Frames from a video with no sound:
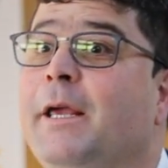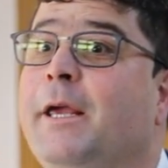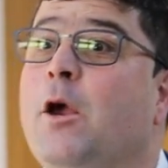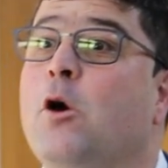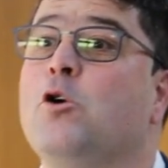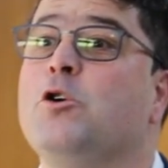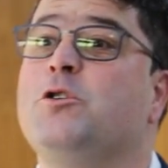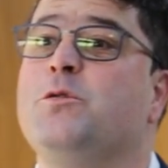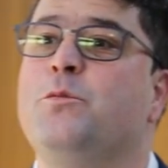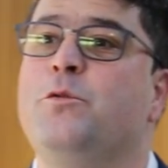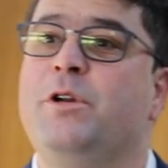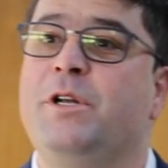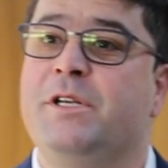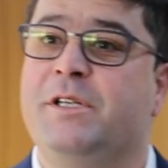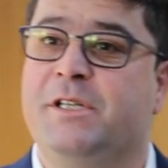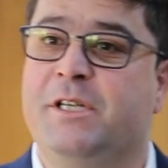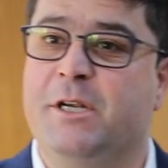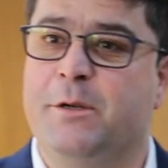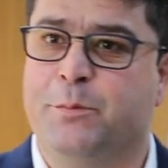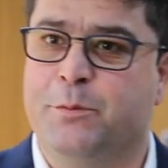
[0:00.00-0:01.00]
que os
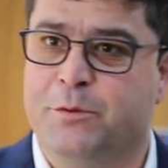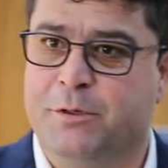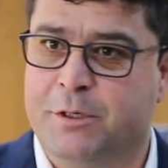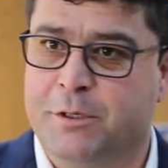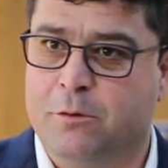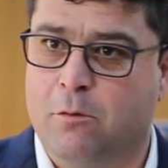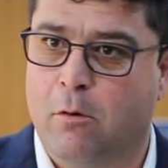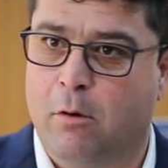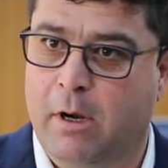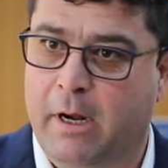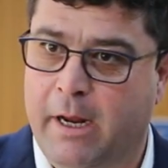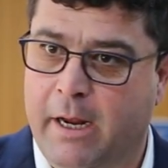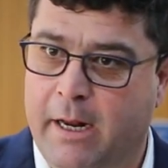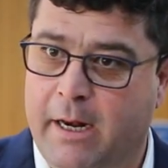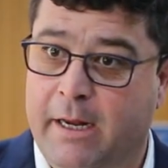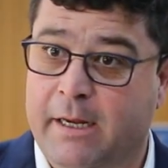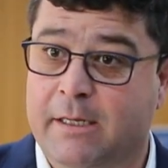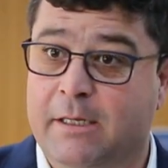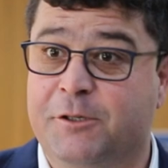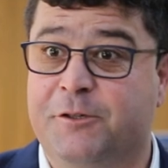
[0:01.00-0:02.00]
municípios
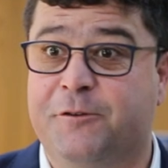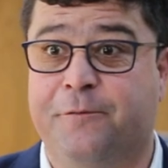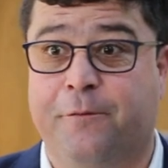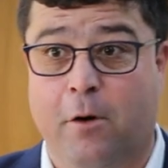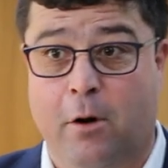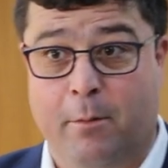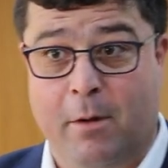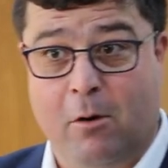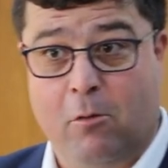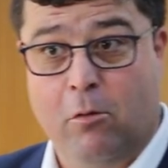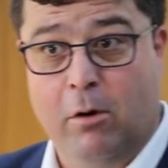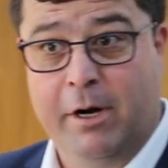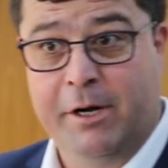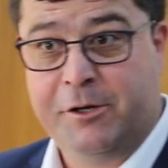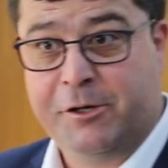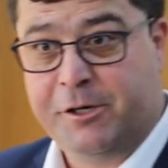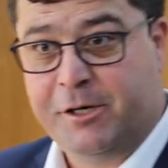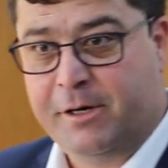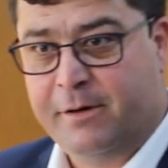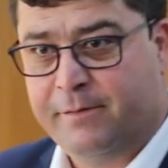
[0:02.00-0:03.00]
escolherem de forma
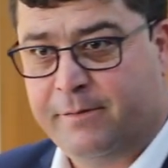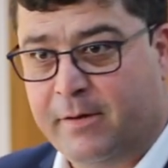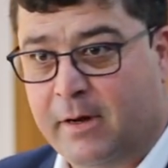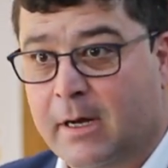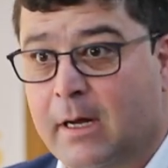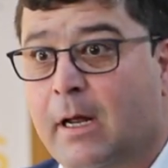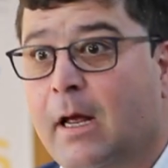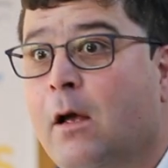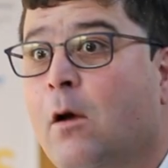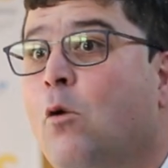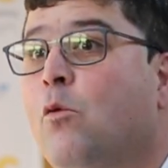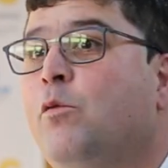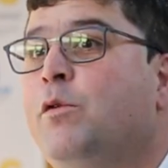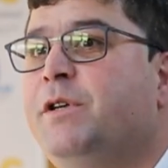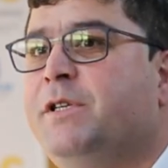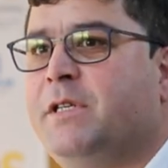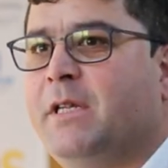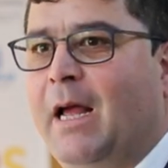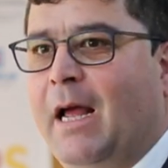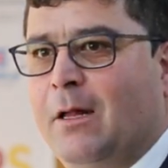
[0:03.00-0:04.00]
coletiva o
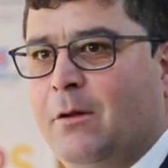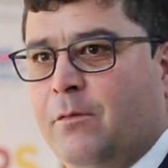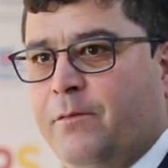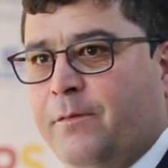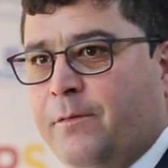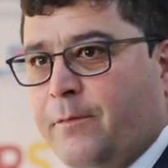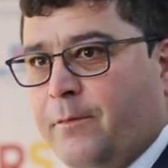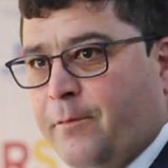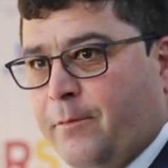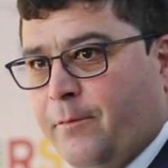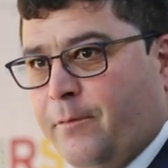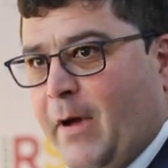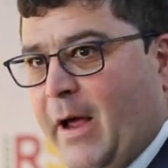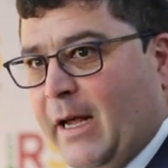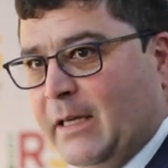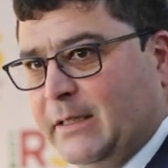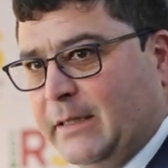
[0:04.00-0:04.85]
Estado vai